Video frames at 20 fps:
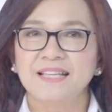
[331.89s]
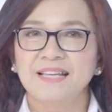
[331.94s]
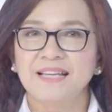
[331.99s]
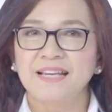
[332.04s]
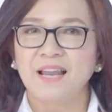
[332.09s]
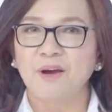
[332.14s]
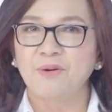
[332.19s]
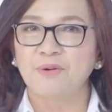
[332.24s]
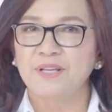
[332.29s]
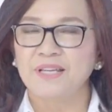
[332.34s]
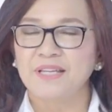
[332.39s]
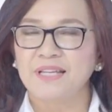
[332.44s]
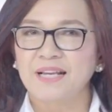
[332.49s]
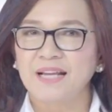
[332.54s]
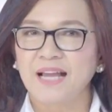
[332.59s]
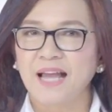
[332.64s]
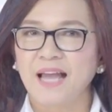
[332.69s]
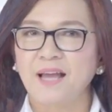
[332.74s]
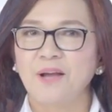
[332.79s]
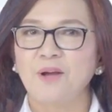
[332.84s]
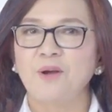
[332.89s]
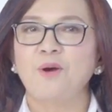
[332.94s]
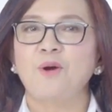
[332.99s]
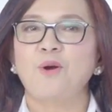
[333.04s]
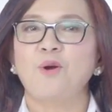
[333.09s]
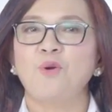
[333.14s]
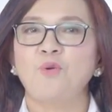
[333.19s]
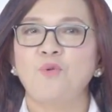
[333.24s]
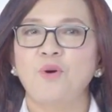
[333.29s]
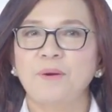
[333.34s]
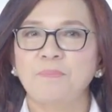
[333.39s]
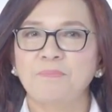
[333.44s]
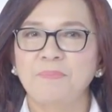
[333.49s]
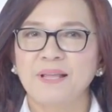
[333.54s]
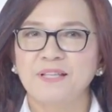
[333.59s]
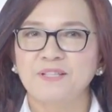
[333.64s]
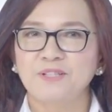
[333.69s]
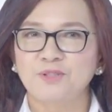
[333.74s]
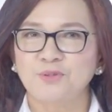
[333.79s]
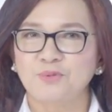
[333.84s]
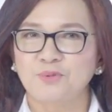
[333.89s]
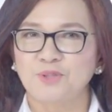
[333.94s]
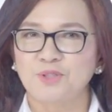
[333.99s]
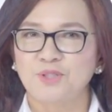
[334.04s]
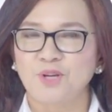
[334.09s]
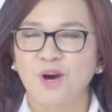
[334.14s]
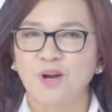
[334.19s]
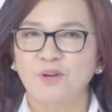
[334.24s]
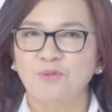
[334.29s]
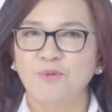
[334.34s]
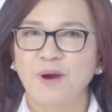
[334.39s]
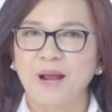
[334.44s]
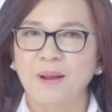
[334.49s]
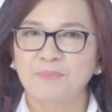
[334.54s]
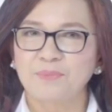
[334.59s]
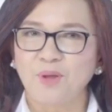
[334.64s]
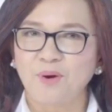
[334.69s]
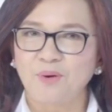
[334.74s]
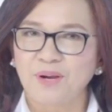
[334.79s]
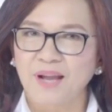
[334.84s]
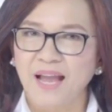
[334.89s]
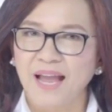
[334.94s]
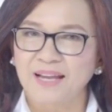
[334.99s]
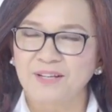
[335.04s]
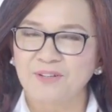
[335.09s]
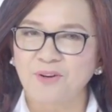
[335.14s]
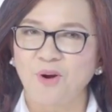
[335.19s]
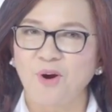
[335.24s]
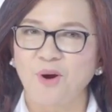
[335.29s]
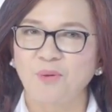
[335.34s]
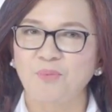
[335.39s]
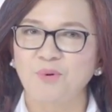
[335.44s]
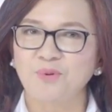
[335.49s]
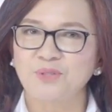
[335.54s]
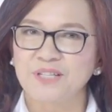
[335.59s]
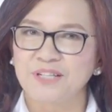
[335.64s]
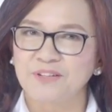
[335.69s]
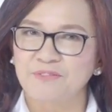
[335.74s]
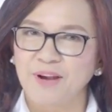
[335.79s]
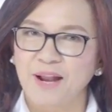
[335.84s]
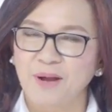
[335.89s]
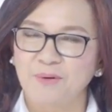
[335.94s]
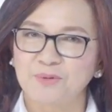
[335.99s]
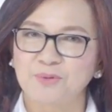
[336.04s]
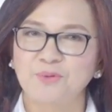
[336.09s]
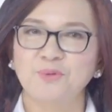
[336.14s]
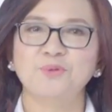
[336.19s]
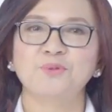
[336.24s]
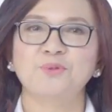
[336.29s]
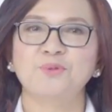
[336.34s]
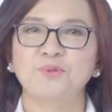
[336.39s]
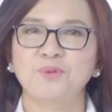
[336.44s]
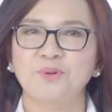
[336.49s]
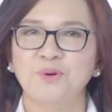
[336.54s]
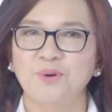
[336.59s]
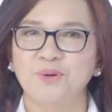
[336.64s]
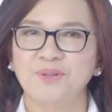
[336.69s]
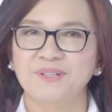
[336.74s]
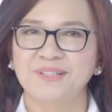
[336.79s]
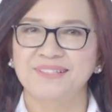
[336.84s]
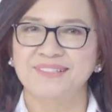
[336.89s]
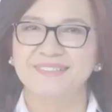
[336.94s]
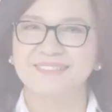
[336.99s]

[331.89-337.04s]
สิ่งเหล่านี้นะคะ ล้วนเป็นสุดยอดความต้องการของผู้หญิงเราทุกๆคน